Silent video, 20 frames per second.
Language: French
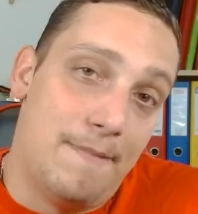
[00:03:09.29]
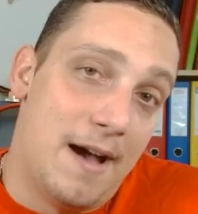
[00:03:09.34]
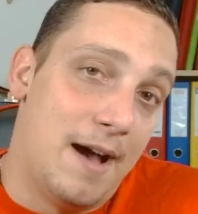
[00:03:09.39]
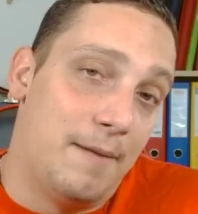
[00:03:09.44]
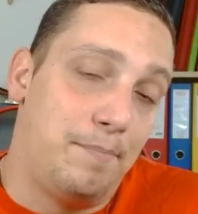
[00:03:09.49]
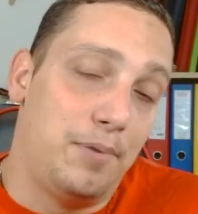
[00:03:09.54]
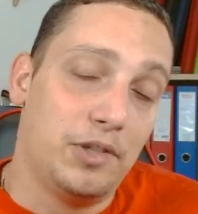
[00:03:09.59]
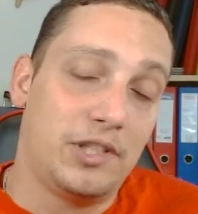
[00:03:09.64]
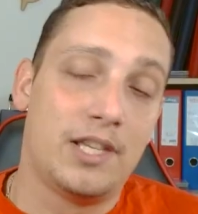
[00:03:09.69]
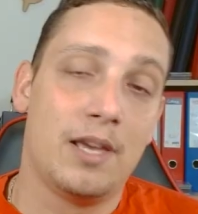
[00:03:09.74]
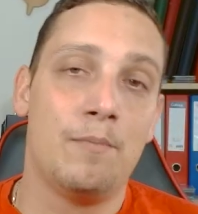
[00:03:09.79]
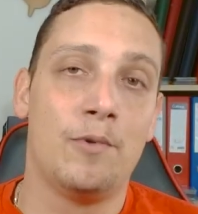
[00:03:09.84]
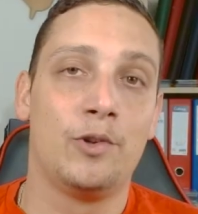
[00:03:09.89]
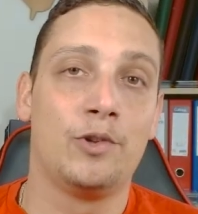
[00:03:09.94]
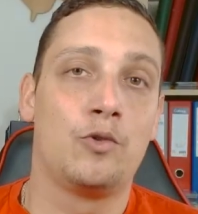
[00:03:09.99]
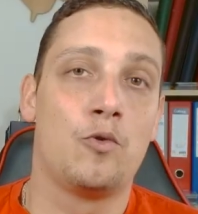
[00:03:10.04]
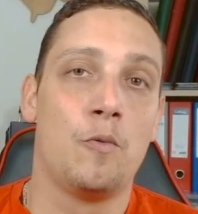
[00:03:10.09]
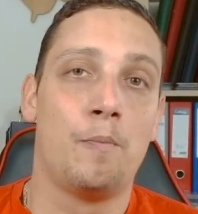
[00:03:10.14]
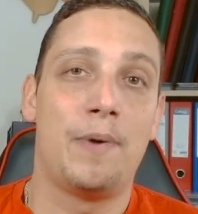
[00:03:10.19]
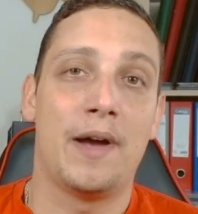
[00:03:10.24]
Un bah, Pokémon
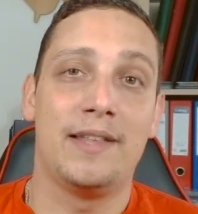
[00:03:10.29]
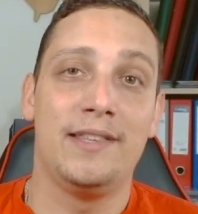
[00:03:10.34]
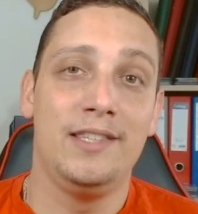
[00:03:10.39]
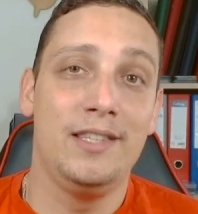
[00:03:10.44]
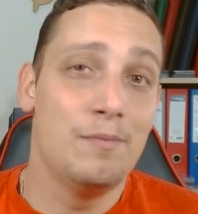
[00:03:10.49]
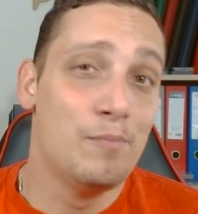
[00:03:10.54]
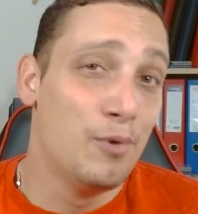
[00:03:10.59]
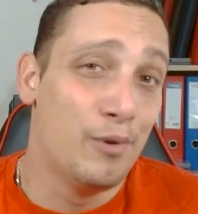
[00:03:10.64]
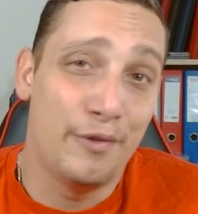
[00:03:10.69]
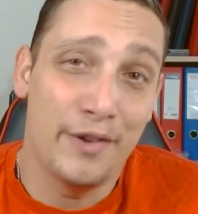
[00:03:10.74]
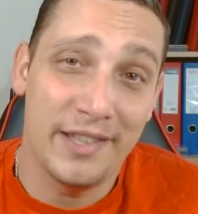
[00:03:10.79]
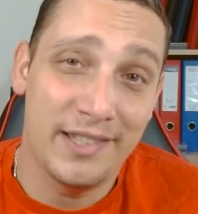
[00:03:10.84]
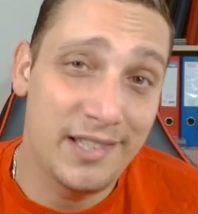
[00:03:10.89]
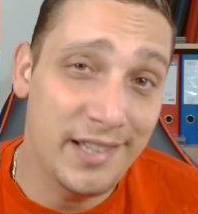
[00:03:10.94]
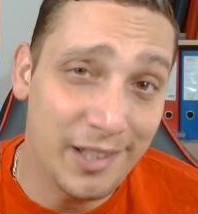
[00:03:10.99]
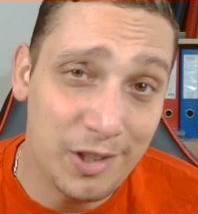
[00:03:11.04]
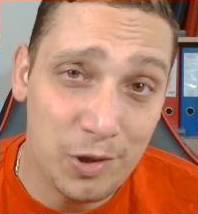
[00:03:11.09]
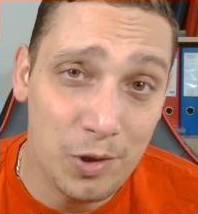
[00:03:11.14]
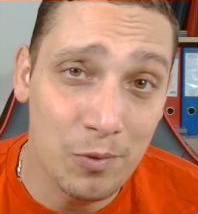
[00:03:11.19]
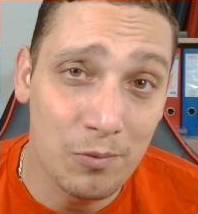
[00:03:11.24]
Company, mauvaise
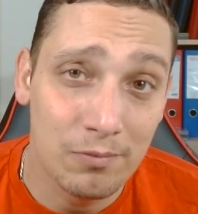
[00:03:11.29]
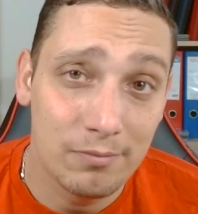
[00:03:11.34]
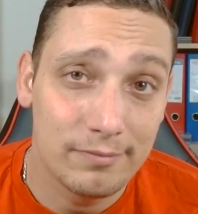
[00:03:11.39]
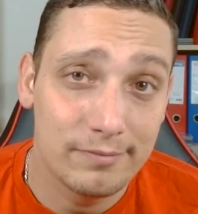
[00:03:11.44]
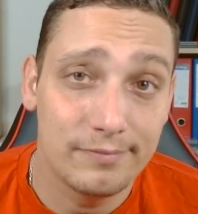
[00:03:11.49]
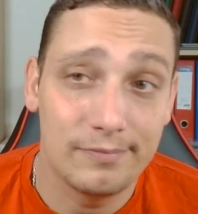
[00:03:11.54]
gestion.